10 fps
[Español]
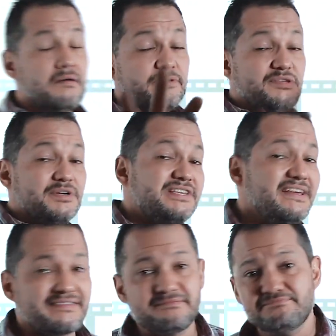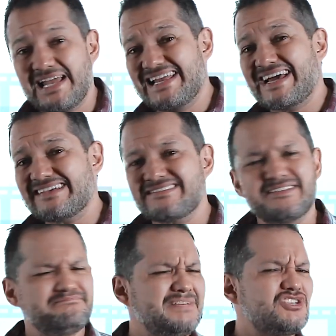Punto número 3. El
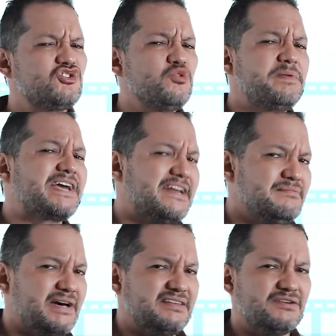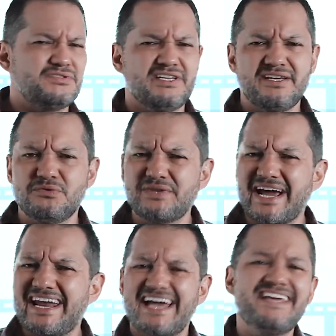cast es súper carismático, tienen
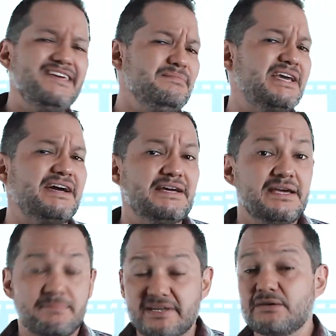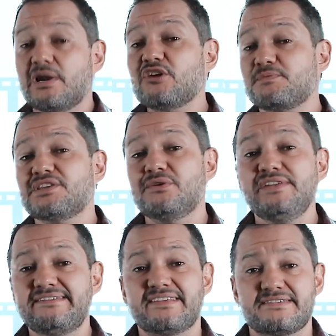una gran química, en particular los
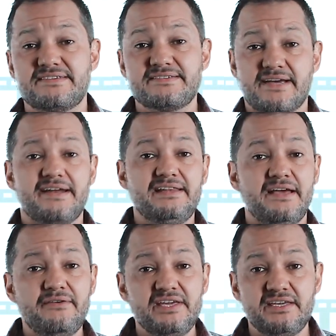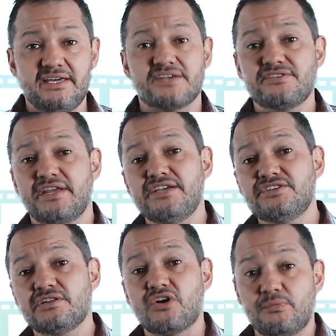protagonistas, Zachary Levy y Ashner
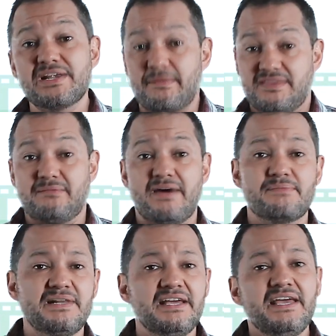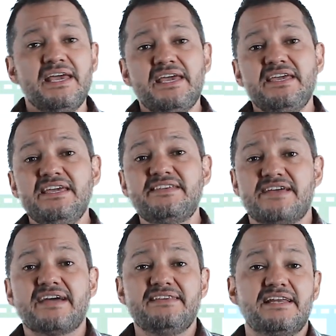Angel como el Capitán Marvel, y
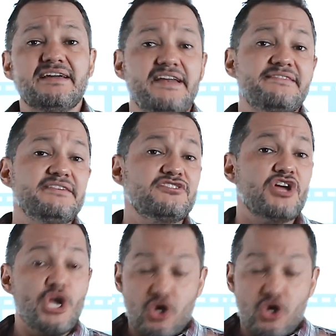Jack Dylan Gresner